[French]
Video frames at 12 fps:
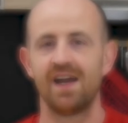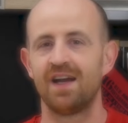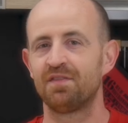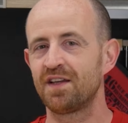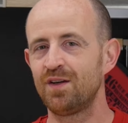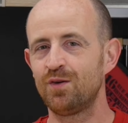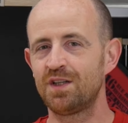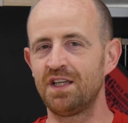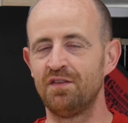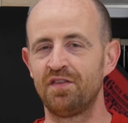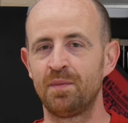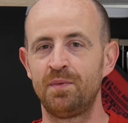Un frigo
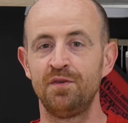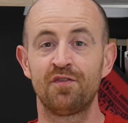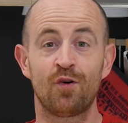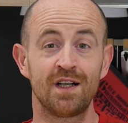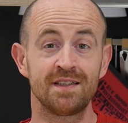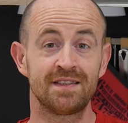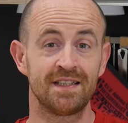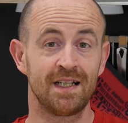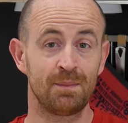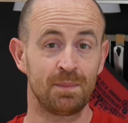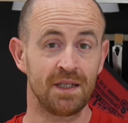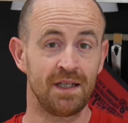qui ne fait plus froid, c'est
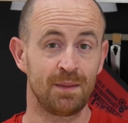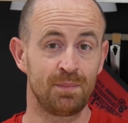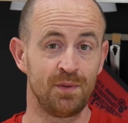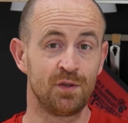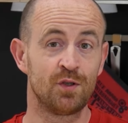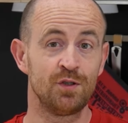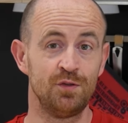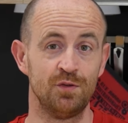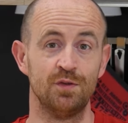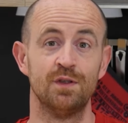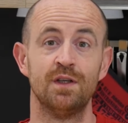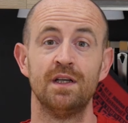la panne la plus
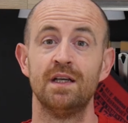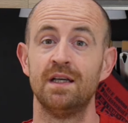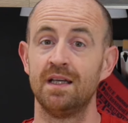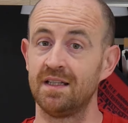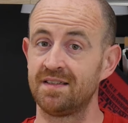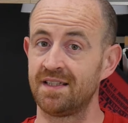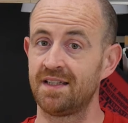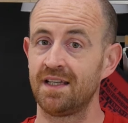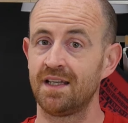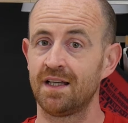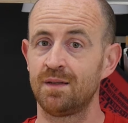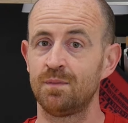connue. Et c'est
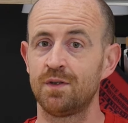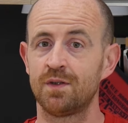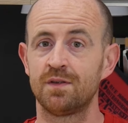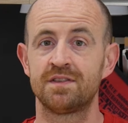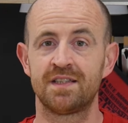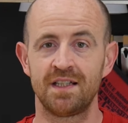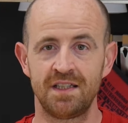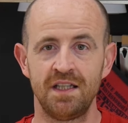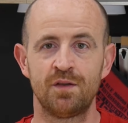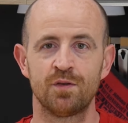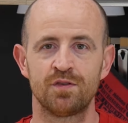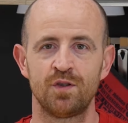également celle
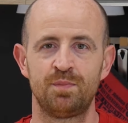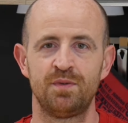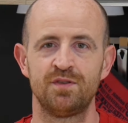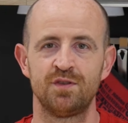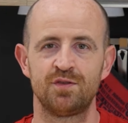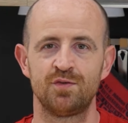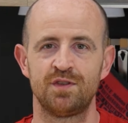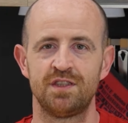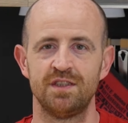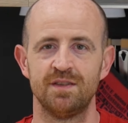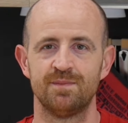qui cause le plus de soucis.